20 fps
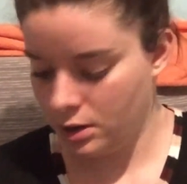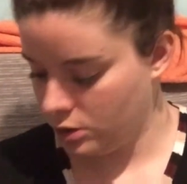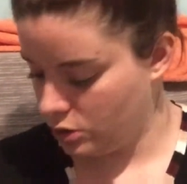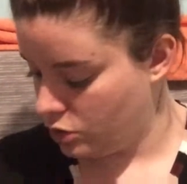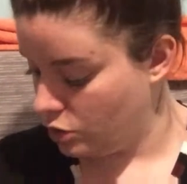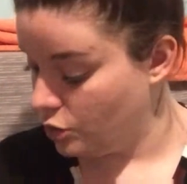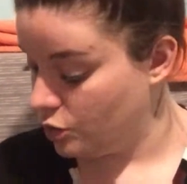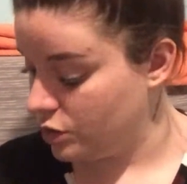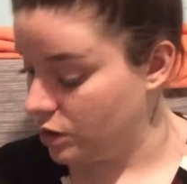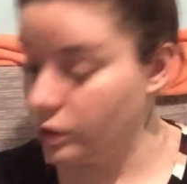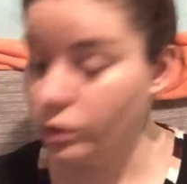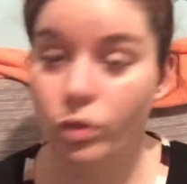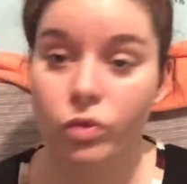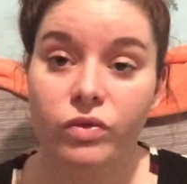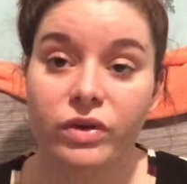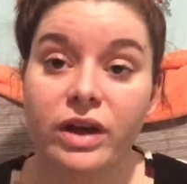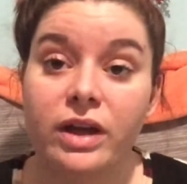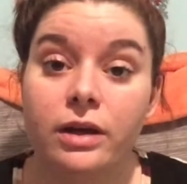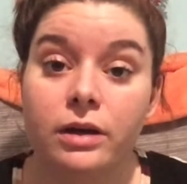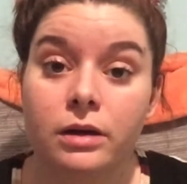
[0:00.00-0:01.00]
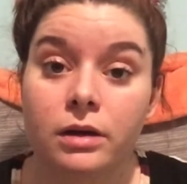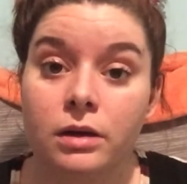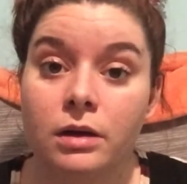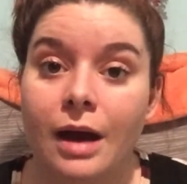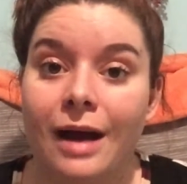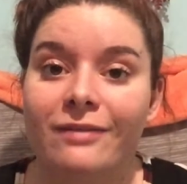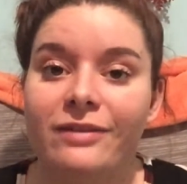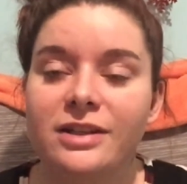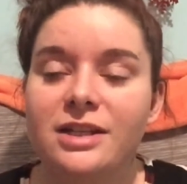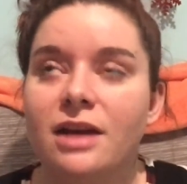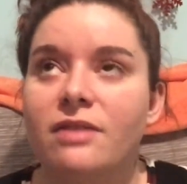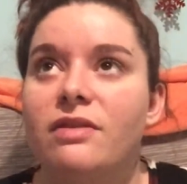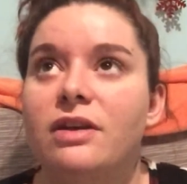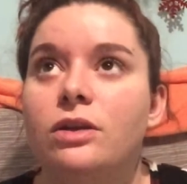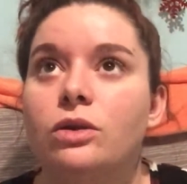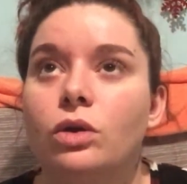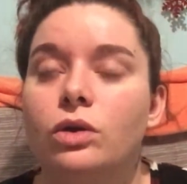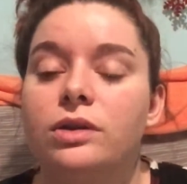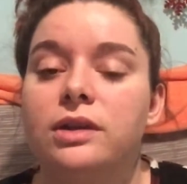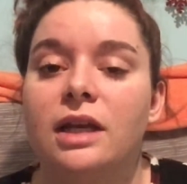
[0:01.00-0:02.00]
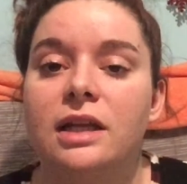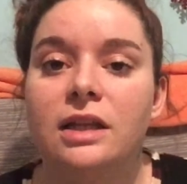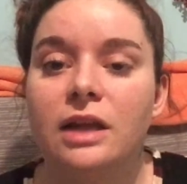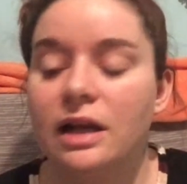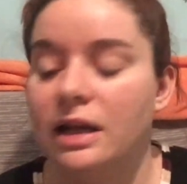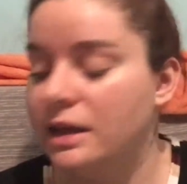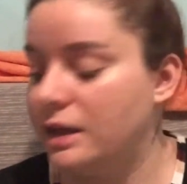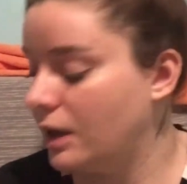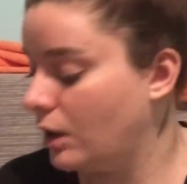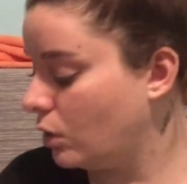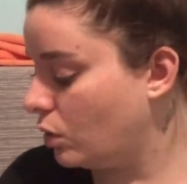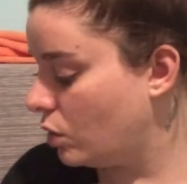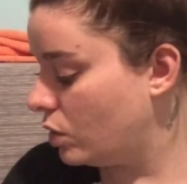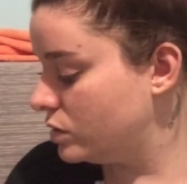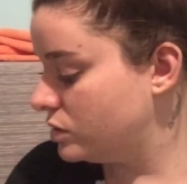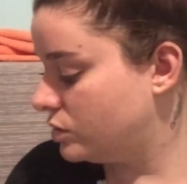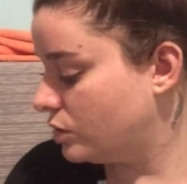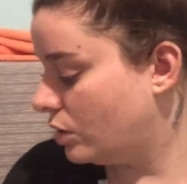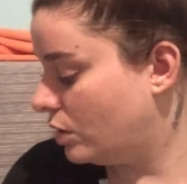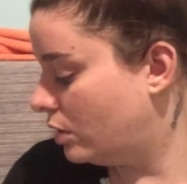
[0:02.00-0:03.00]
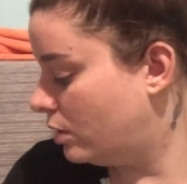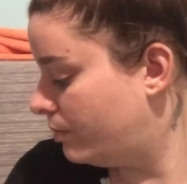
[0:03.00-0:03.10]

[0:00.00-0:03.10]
que j'ai trouvé. Euh, en fait, il y avait une autre teinte, elle était rose,